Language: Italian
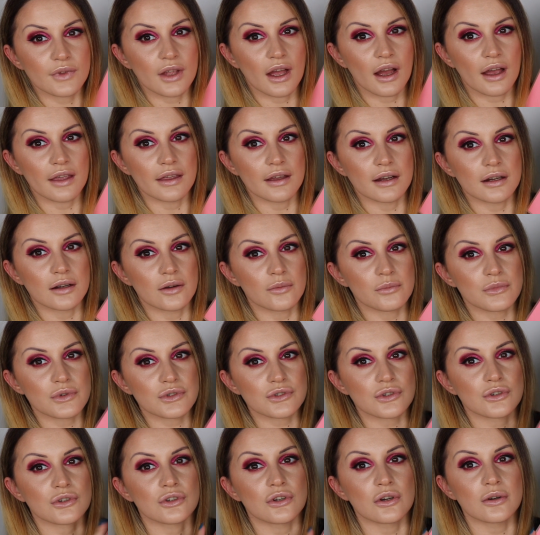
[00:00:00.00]
aia mi
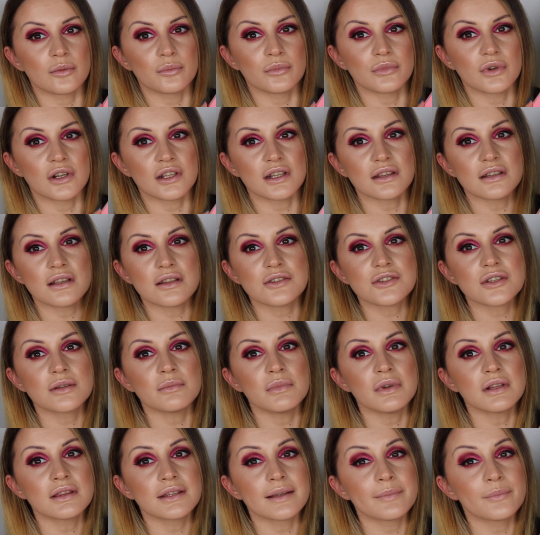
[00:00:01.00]
sono
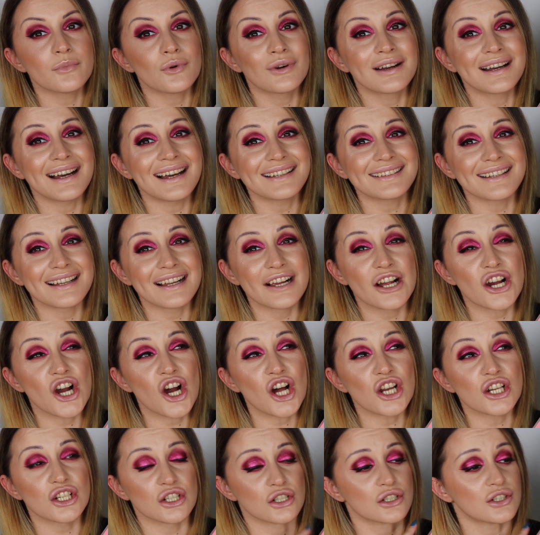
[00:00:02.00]
leggermente bucata al
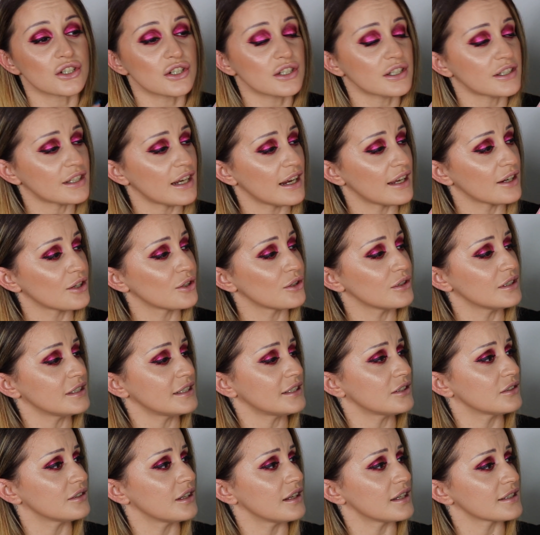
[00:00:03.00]
collo con
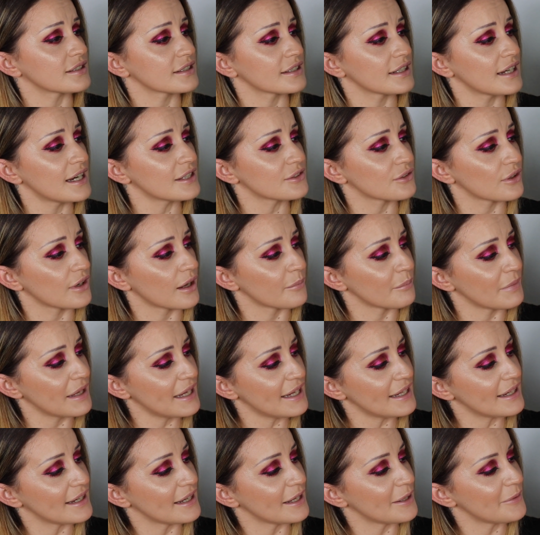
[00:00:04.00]
l'angolino della scatola
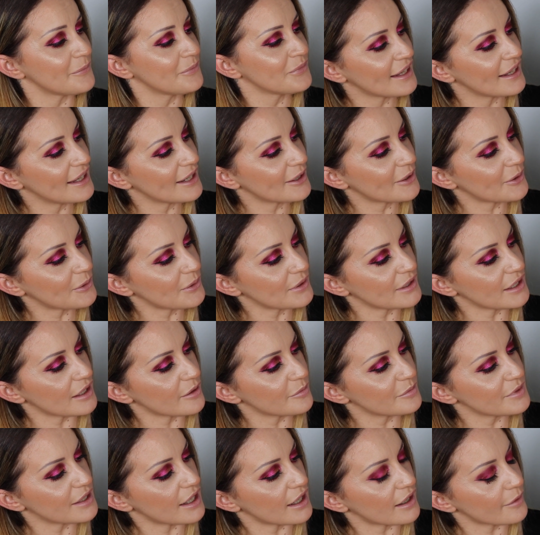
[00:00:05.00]
bene e qui
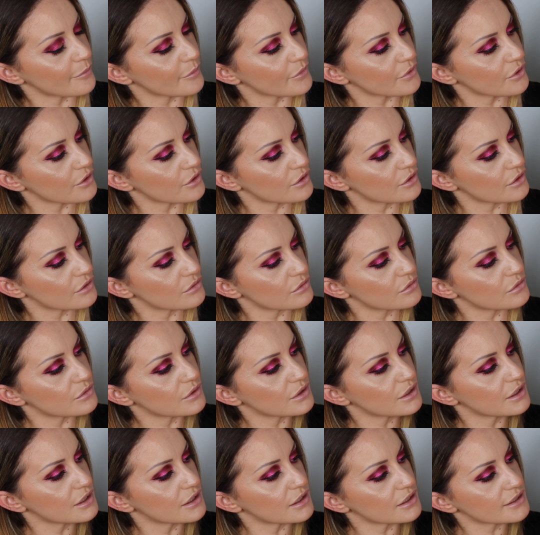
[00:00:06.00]
abbiamo
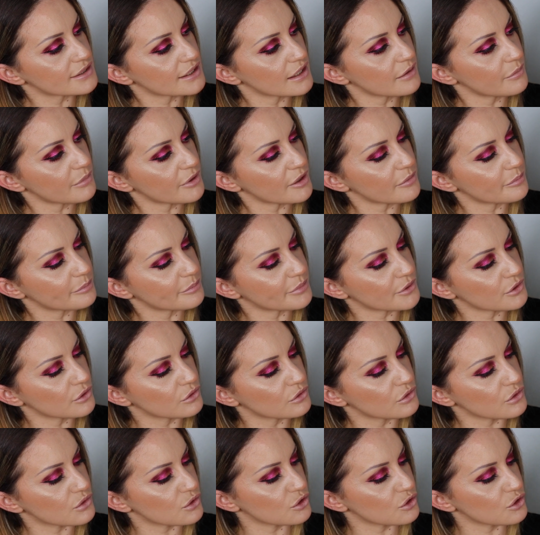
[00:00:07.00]
un sempre un prodotto